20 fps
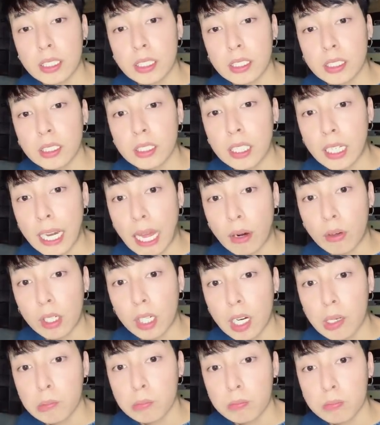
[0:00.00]
thì như thế nào được
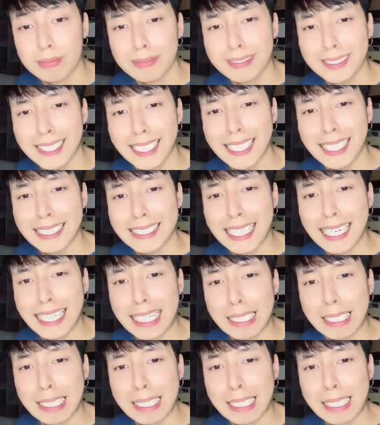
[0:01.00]
không? Ê, tôi lại